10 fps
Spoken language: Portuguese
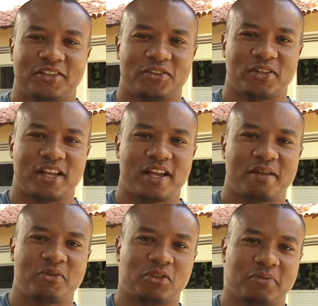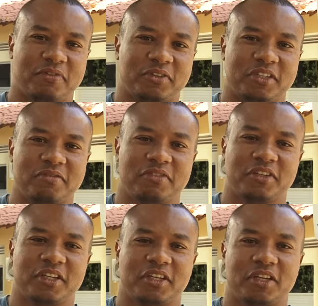Olá, meu nome é Valdênio
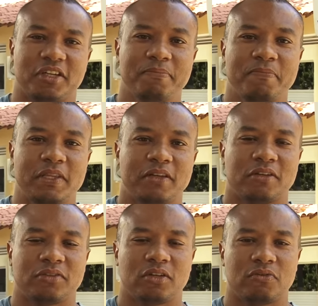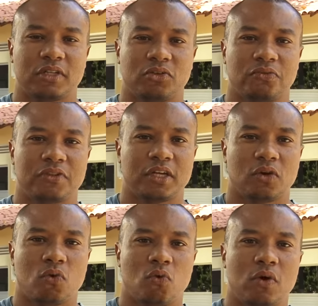Vieira. Eu tenho uma dúvida
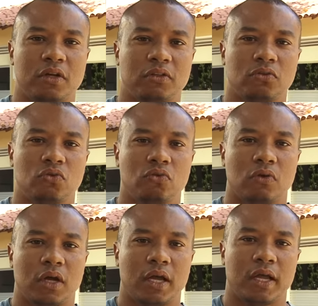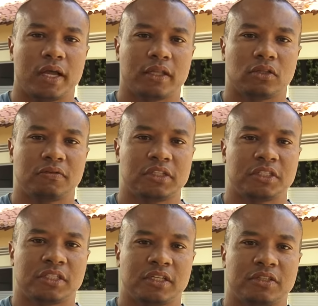quanto à nova
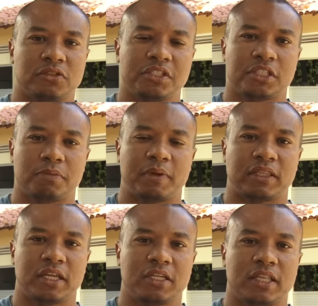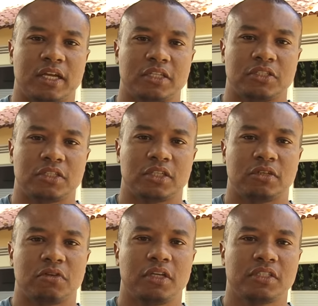legislação de licença paternidade.
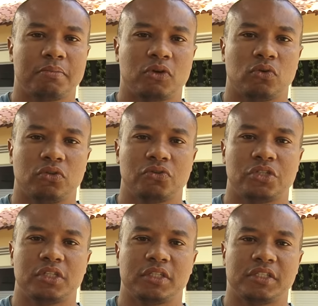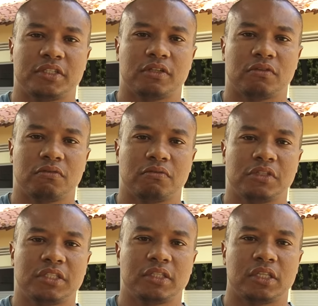Eu queria saber quantos dias são
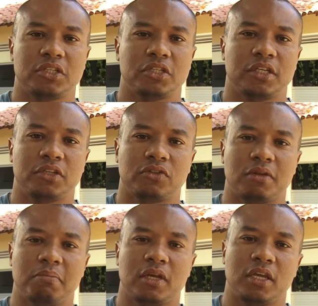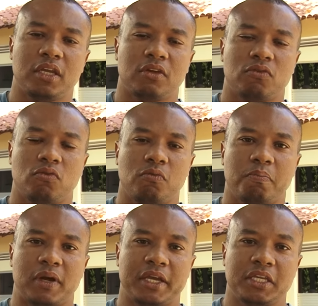e se tem direito também o
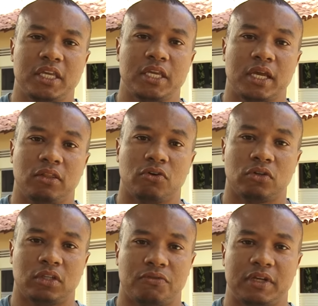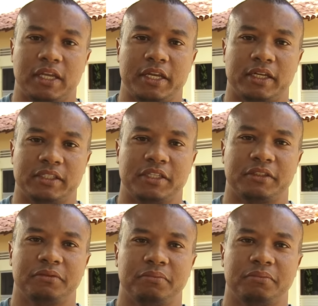pai que adota uma criança.